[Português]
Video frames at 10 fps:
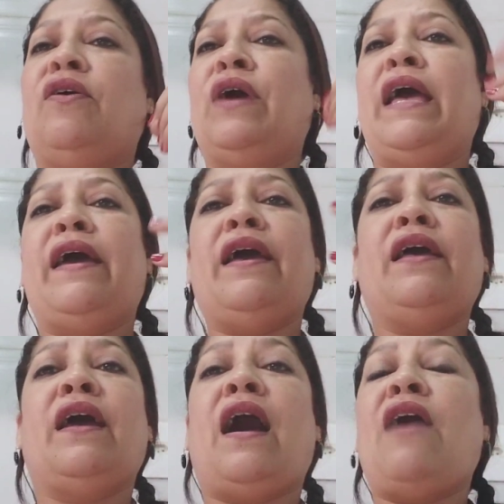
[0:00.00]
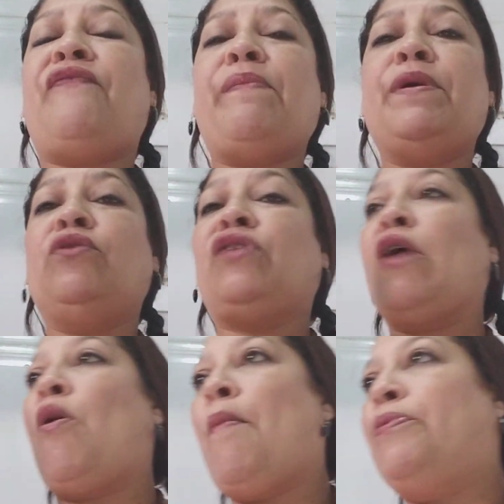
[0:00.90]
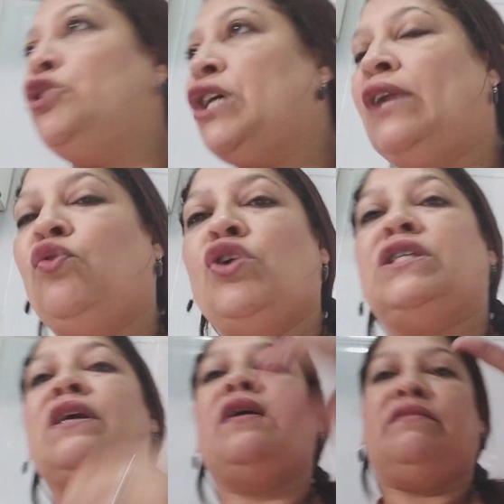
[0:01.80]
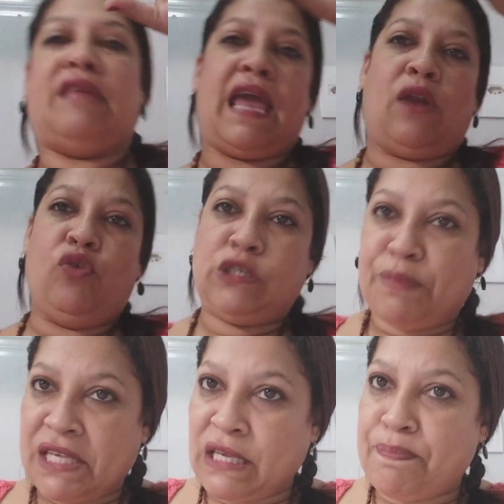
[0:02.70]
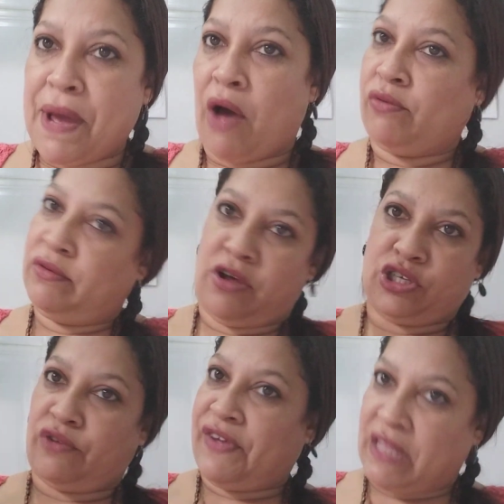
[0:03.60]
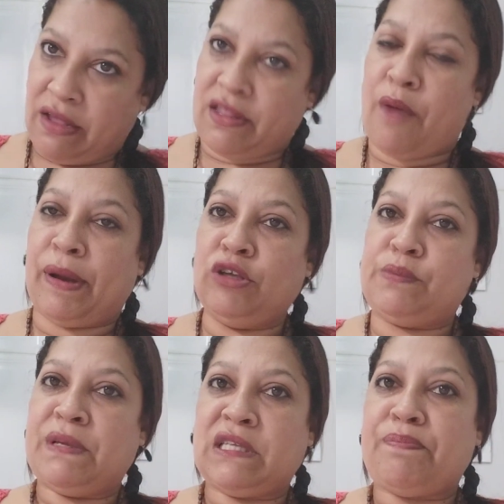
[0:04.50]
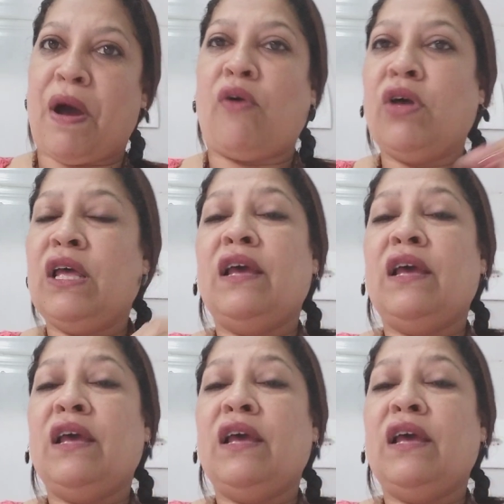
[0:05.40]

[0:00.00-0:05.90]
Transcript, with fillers: É, ah, Fabi, não tem como puxar a luz? Tem a luz principal, lógico, vai ter que ter uma luz principal.